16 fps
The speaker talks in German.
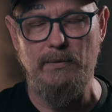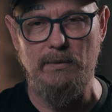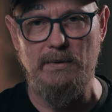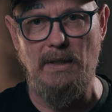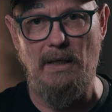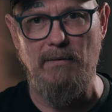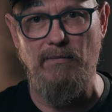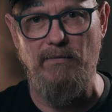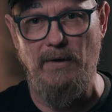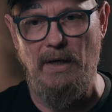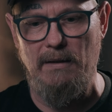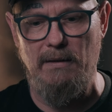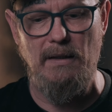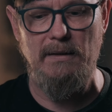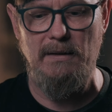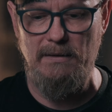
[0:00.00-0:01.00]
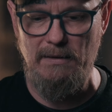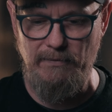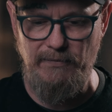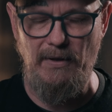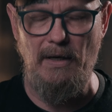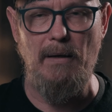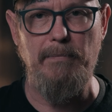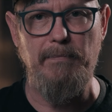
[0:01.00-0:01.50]
und dann werden da diese
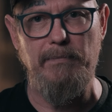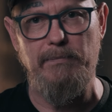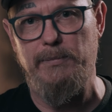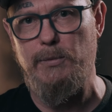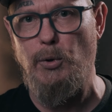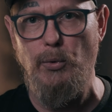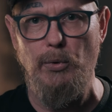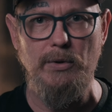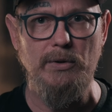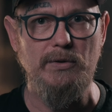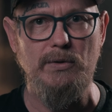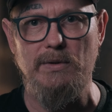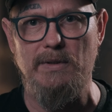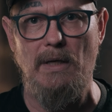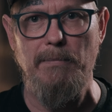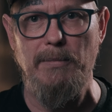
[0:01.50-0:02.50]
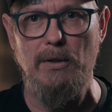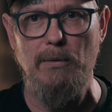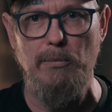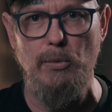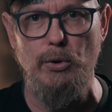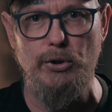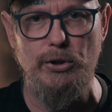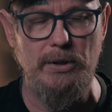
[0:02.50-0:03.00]
Farb Töne
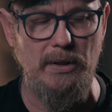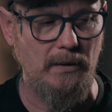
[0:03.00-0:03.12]
zusammengemischt,